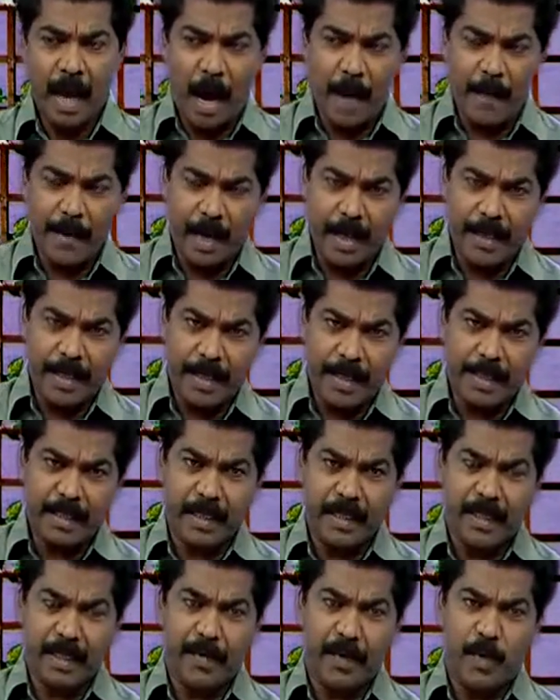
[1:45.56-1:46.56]
அவர்கள் அந்த
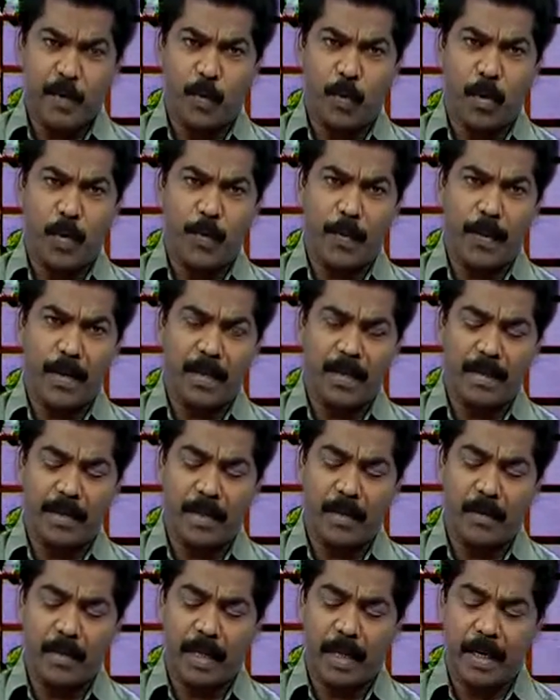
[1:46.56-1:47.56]
தேசத்தை விட்டு புறப்பட்டு
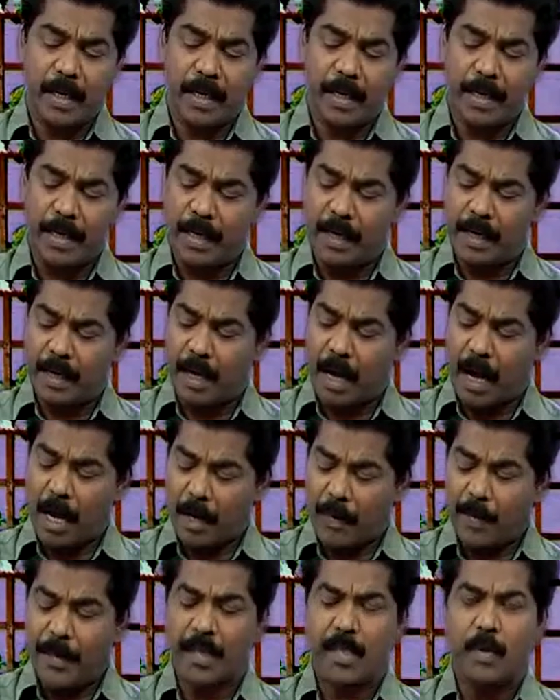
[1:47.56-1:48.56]
செல்வதற்கு
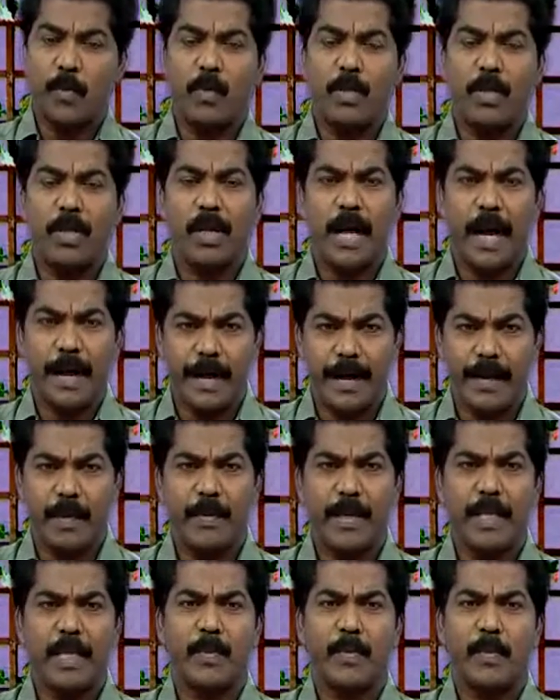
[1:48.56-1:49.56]
ஆரம்பித்த பொழுது
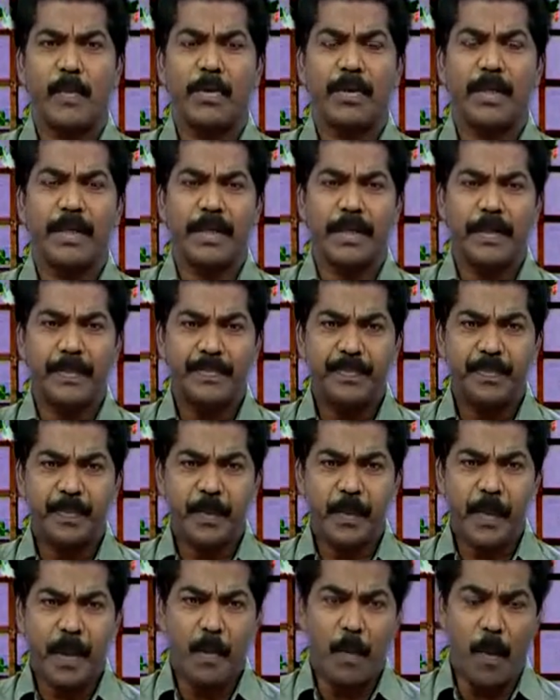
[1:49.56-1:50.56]
அங்கேயும் எதிர்ப்பு வந்தது
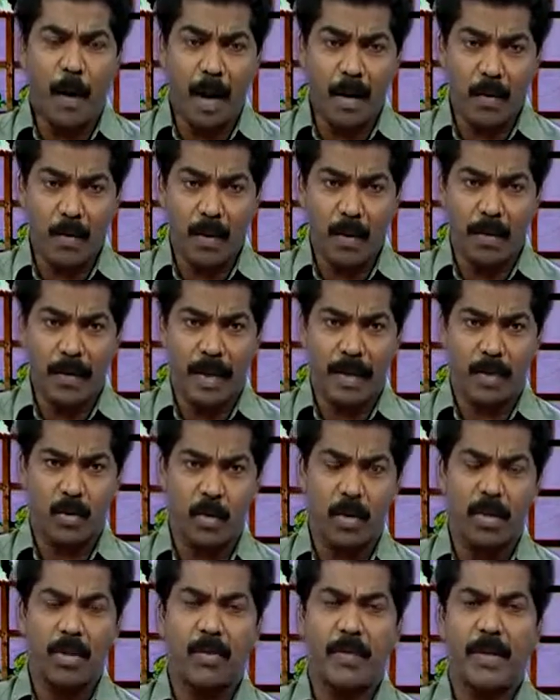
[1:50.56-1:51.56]
பார்வன் அவர்களை
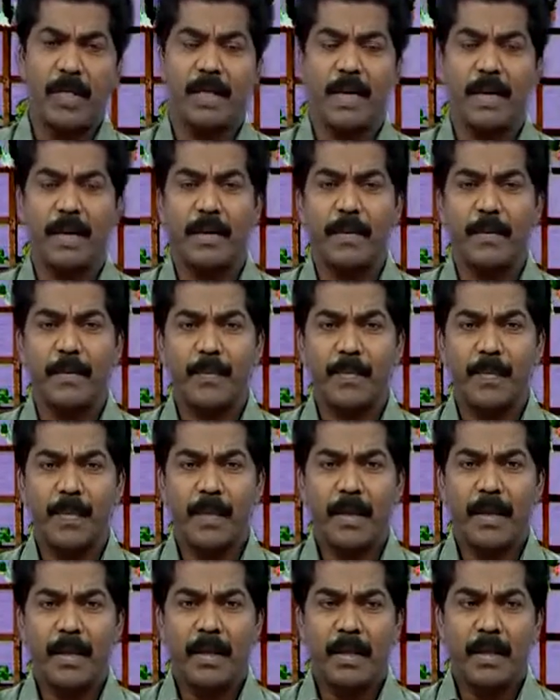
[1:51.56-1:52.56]
தொடர்ந்து வந்தான்
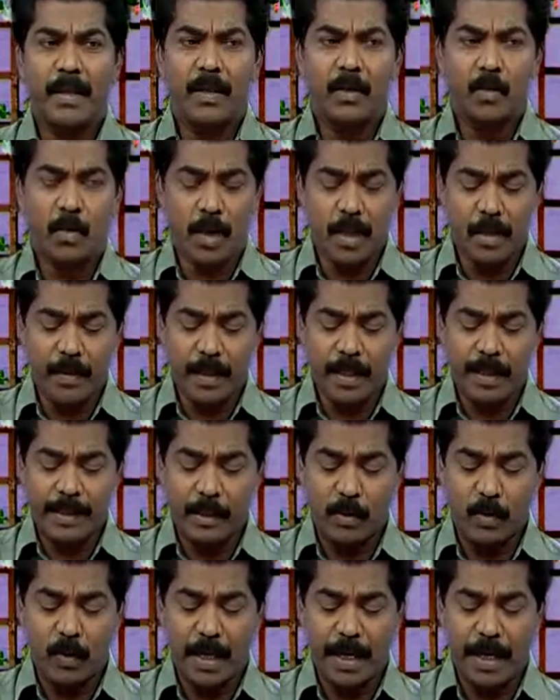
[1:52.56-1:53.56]
தொடர்ந்து வந்த
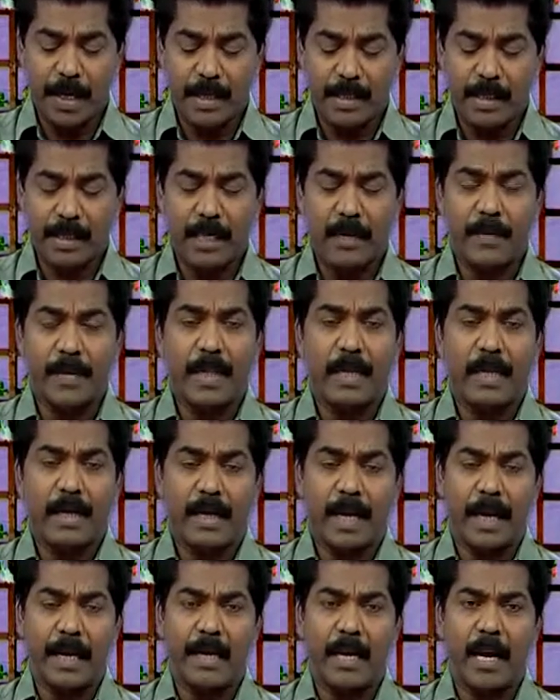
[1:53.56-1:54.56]
சூழலை என்ன
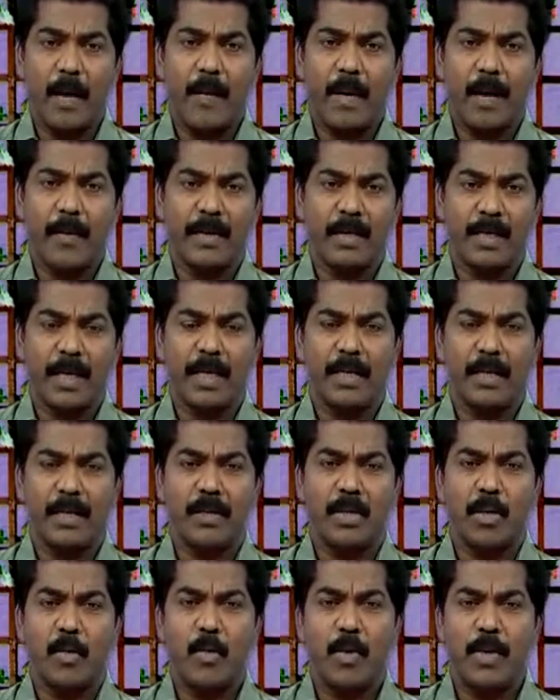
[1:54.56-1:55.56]
செய்வதென்று அறியாமல் அவர் தெரிவித்து
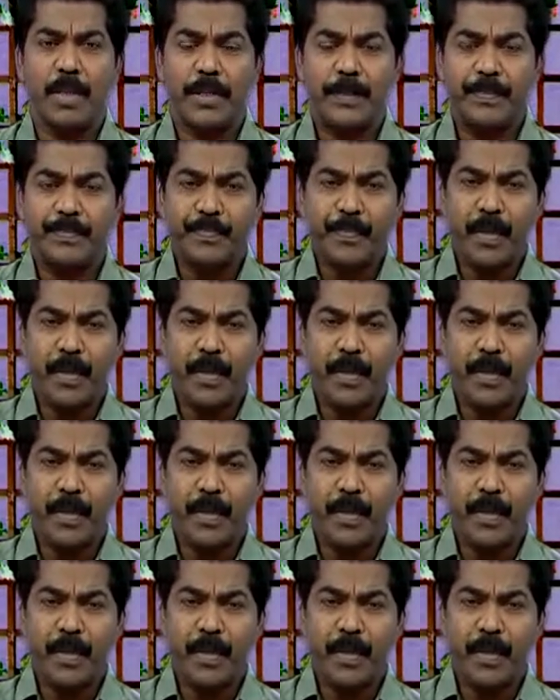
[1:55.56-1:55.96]
நின்ற பொழுது